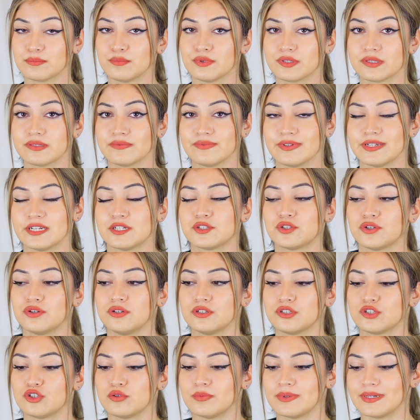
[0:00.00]
müssen wir
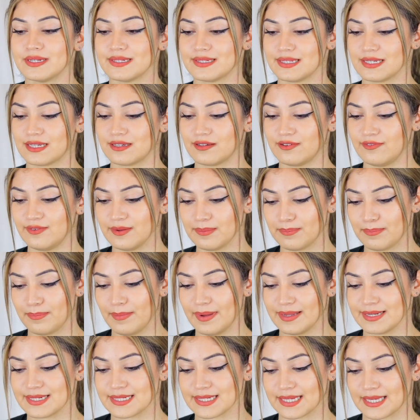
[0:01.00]
natürlich über das
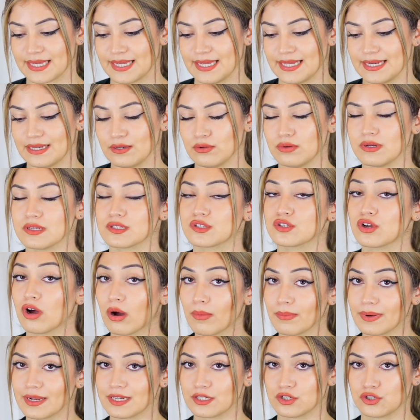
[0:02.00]
Equipment reden und es
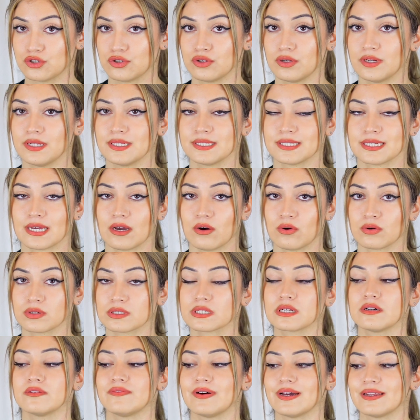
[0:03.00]
kommt natürlich auch
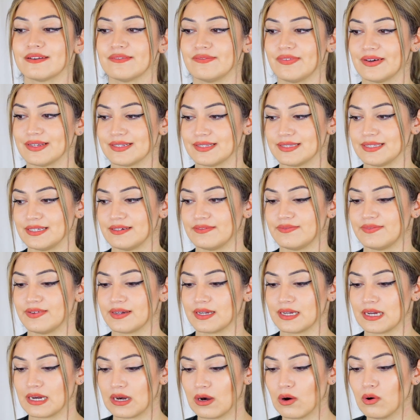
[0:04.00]
darauf an, was ihr
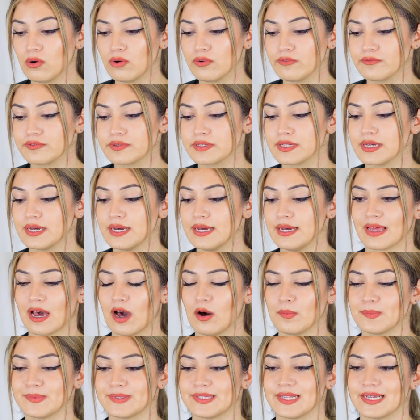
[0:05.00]
verkauft.
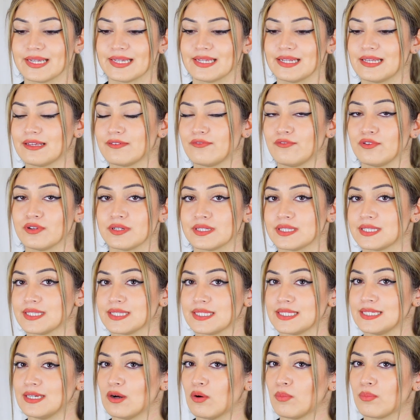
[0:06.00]
Hauptsächlich wird es
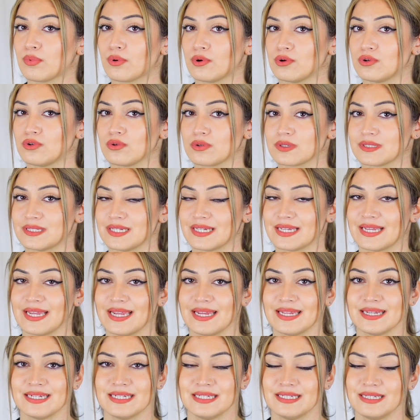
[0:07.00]
hier um Produkte
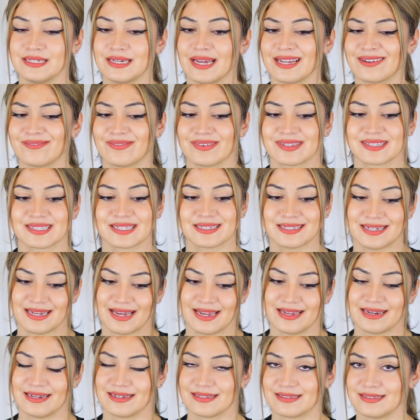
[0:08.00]
gehen, die etwas
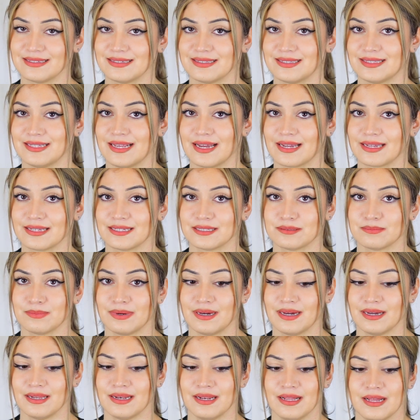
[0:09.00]
kleiner sind, sage ich
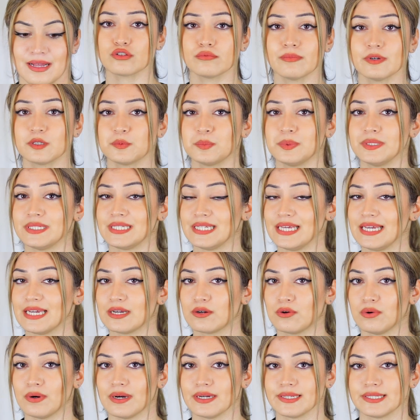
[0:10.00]
mal. Zum Beispiel
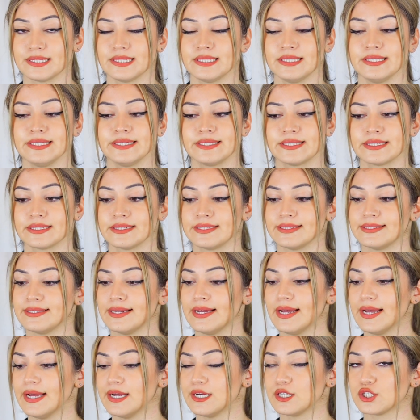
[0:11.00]
Dekoartikel,
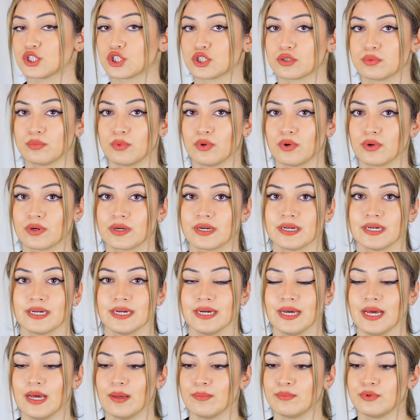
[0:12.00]
Schmuck,
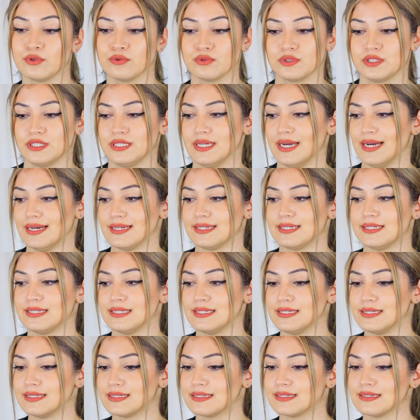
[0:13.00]

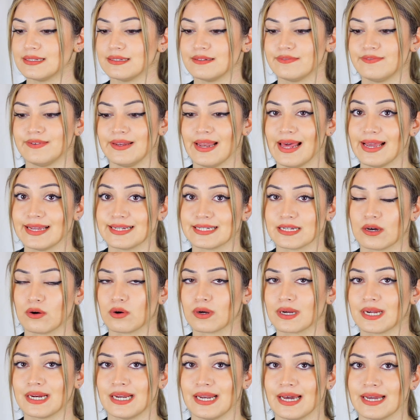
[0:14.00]
Beautyartikel, vielleicht
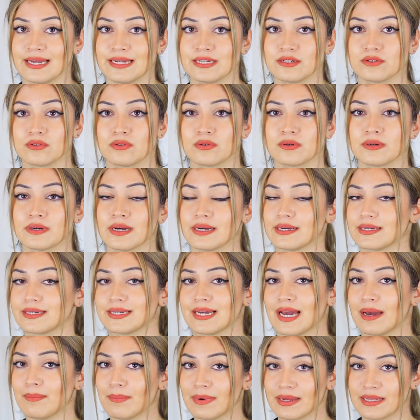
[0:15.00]
auch Kleidung
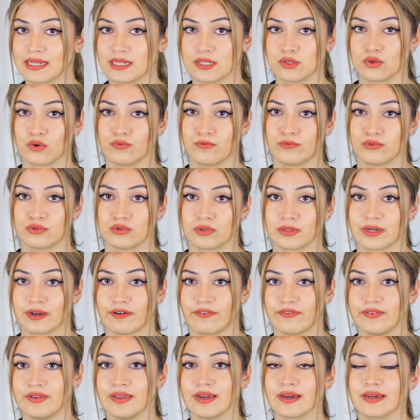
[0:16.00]
kann man so
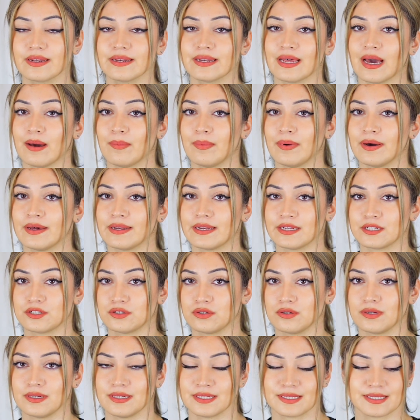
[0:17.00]
fotografieren, aber
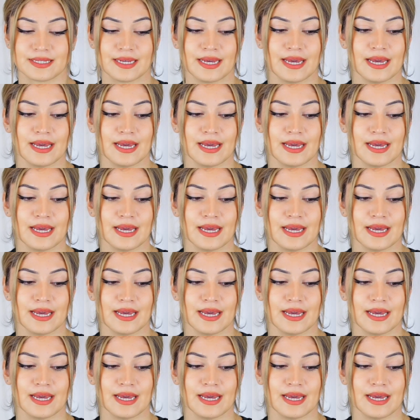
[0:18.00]
natürlich